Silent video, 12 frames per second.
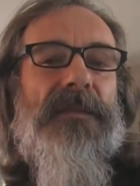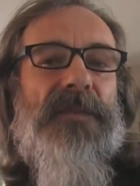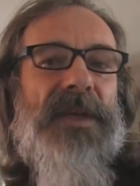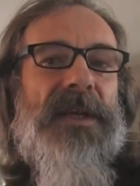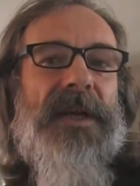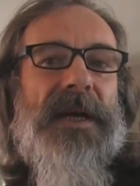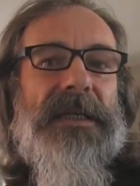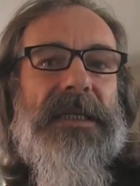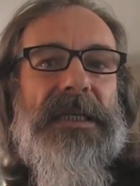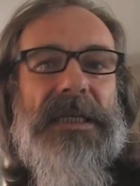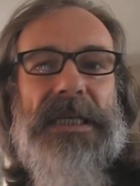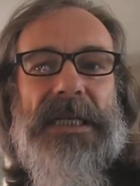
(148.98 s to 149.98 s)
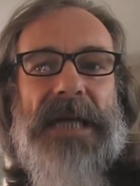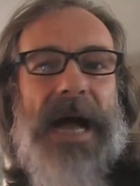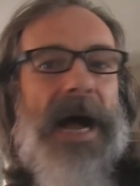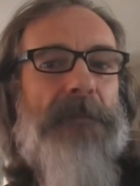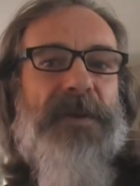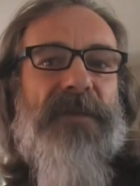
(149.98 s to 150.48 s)
которые с
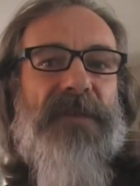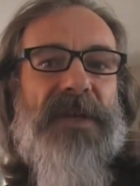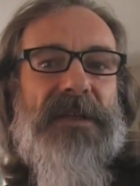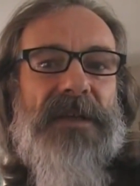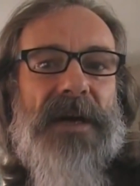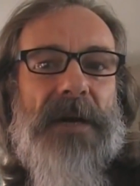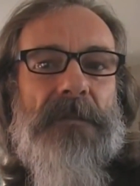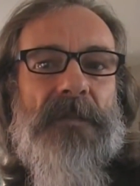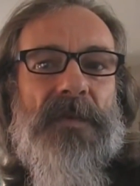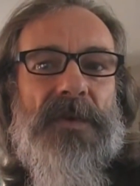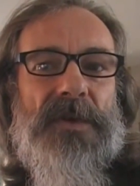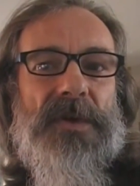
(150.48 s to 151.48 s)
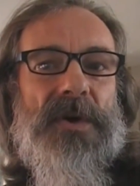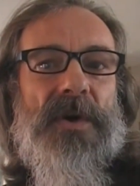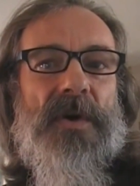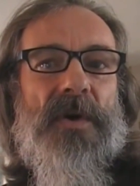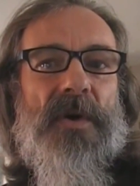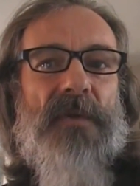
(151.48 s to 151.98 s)
отвращением покинули ту систему,
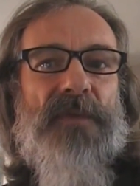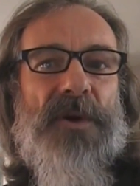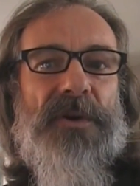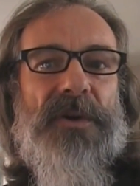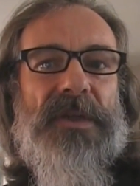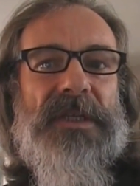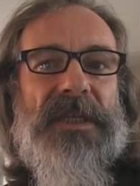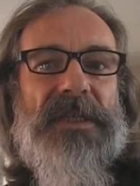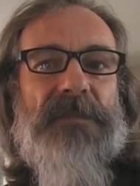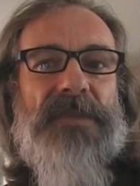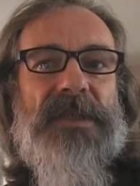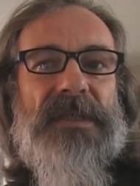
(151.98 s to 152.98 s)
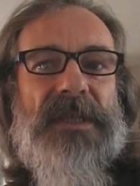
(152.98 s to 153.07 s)
которой раньше служили.